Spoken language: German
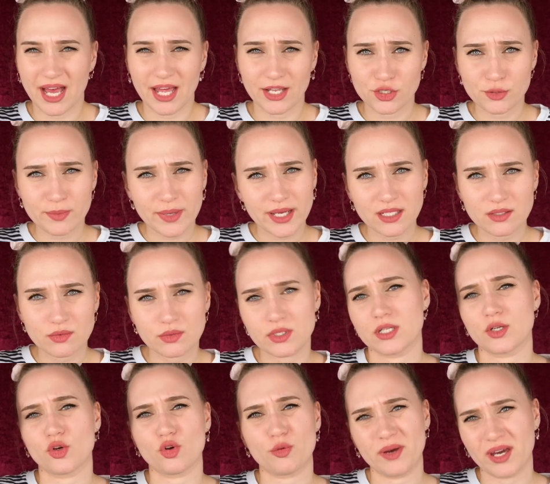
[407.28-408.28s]
ansprechen oder
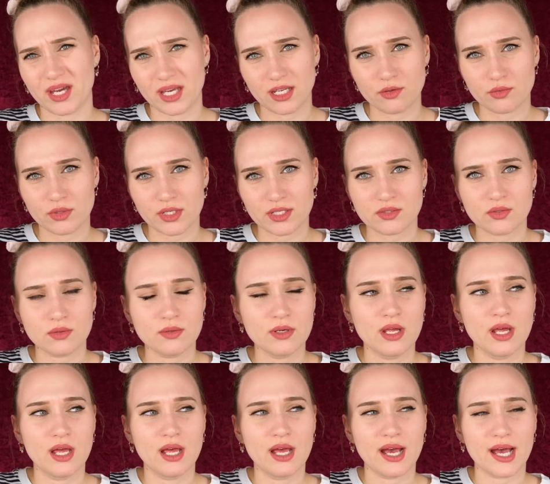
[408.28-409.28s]
darüber reden oder so.
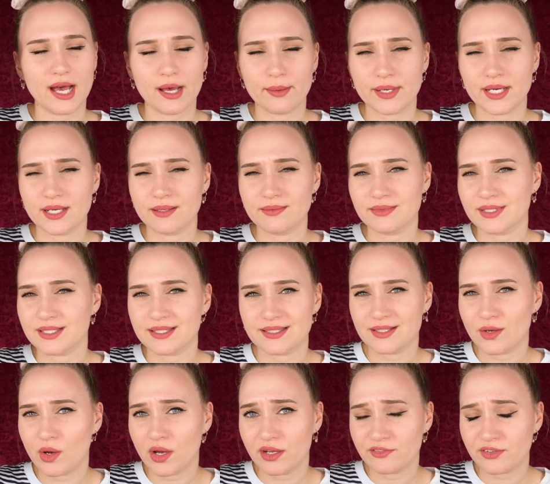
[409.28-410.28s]
Aber das
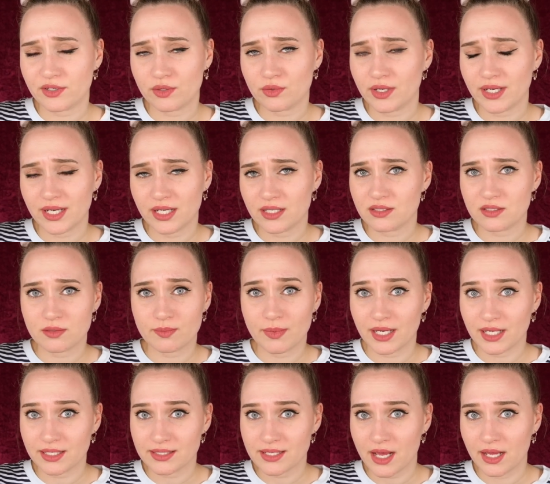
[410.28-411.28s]
ist auch einfach nur ein ganz
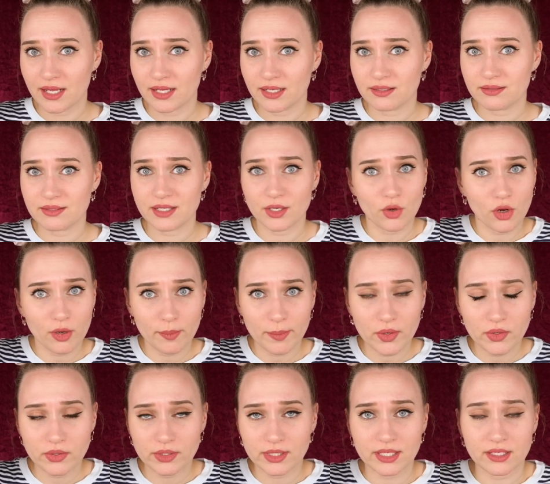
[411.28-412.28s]
normaler Teil der
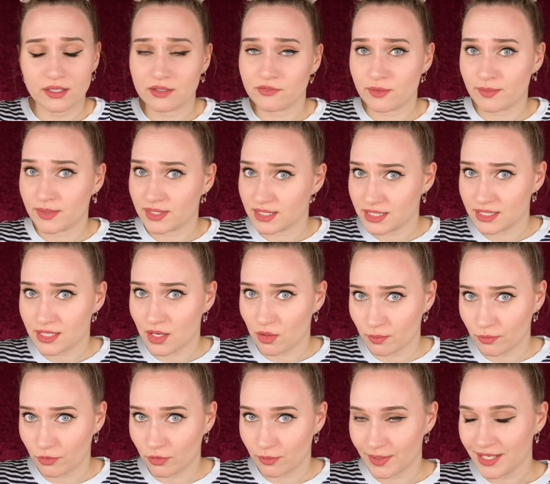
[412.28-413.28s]
Körperhygiene, wenn man sich
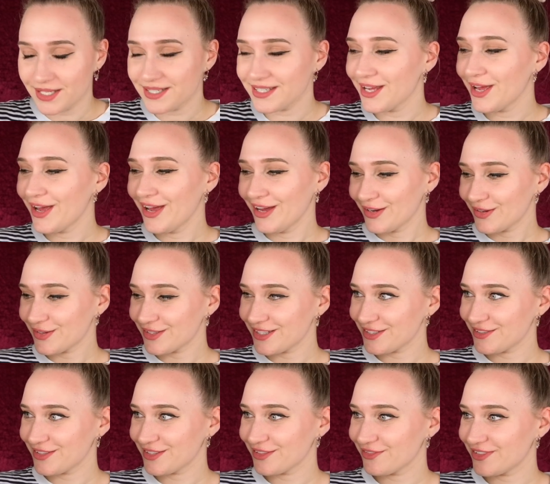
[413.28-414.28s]
darum kümmert. Und
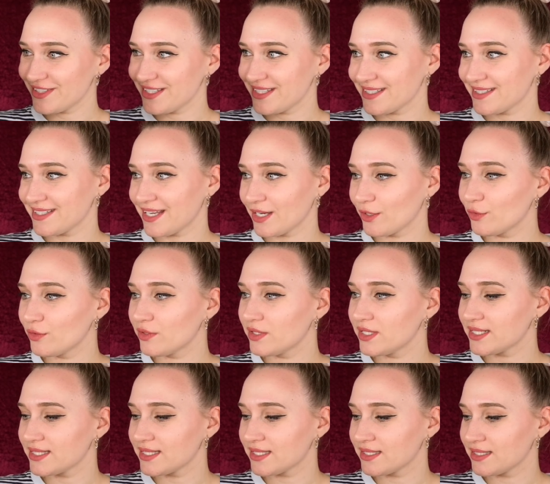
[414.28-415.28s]
deswegen finde ich das sehr cool,
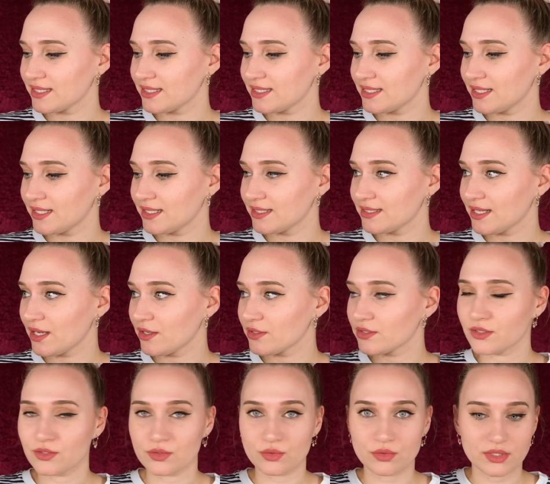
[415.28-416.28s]
dass er sich den jetzt
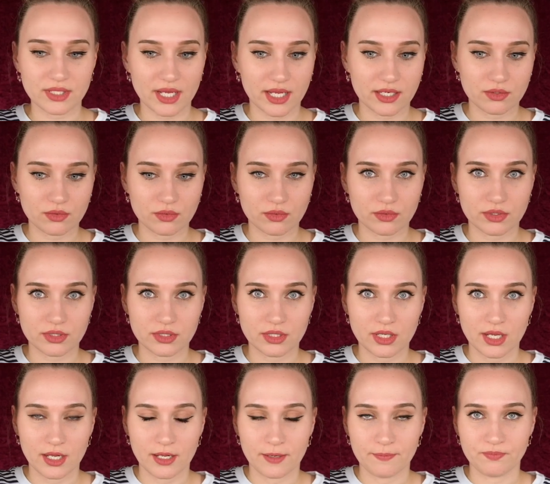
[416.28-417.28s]
ausgesucht hat. Und
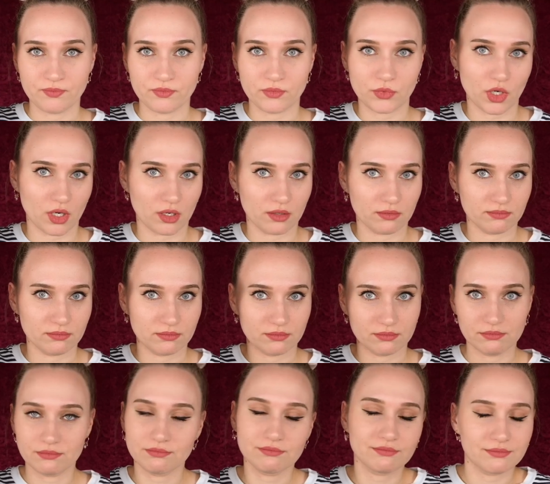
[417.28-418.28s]
ja,
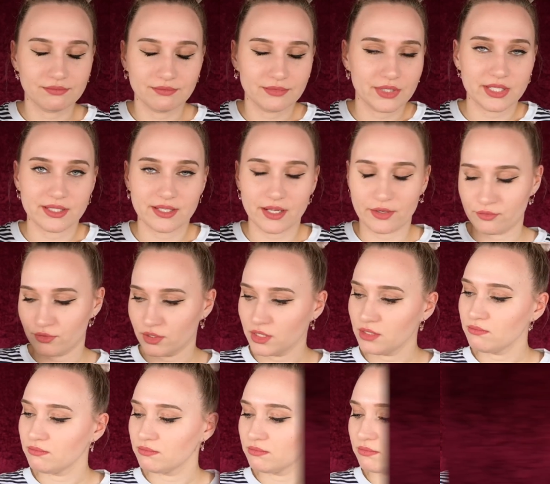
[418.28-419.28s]
ist halt für
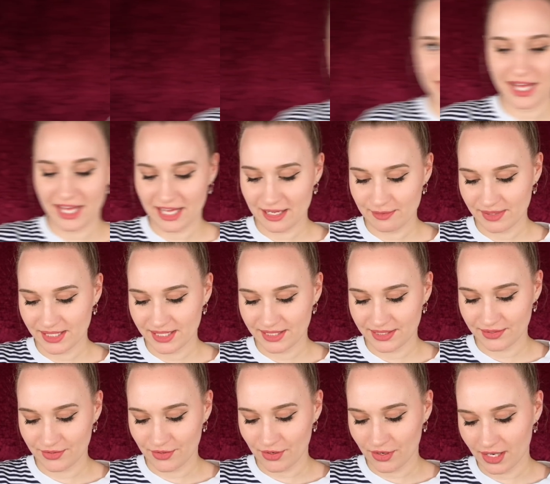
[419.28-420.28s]
ihn dann habe
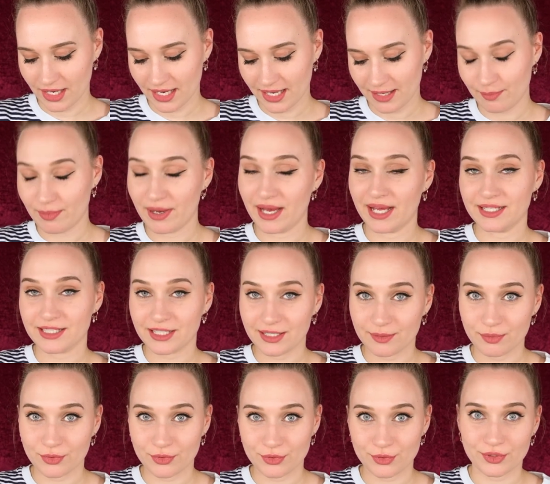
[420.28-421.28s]
ich noch ein paar
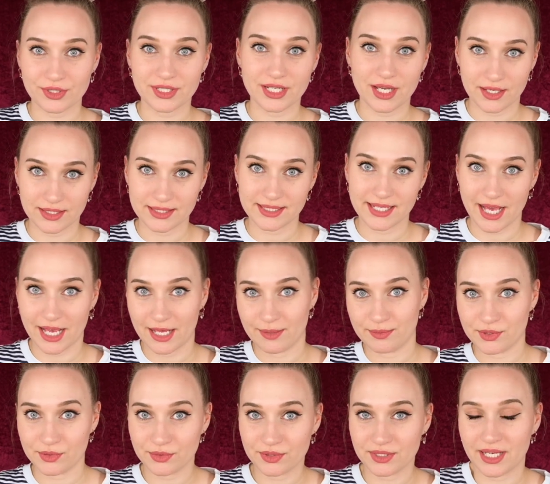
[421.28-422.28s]
andere Produkte aus der High
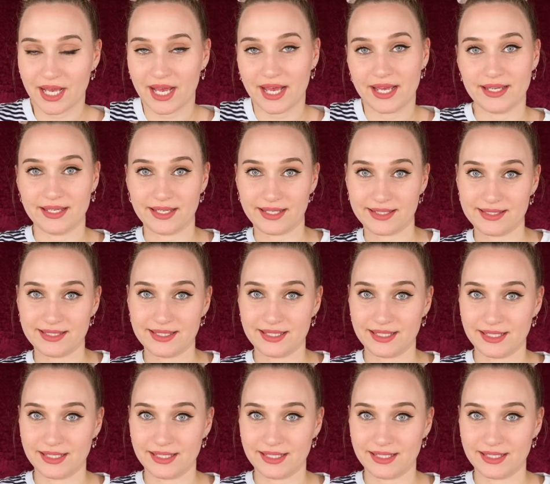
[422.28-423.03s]
Beauty Reihe jetzt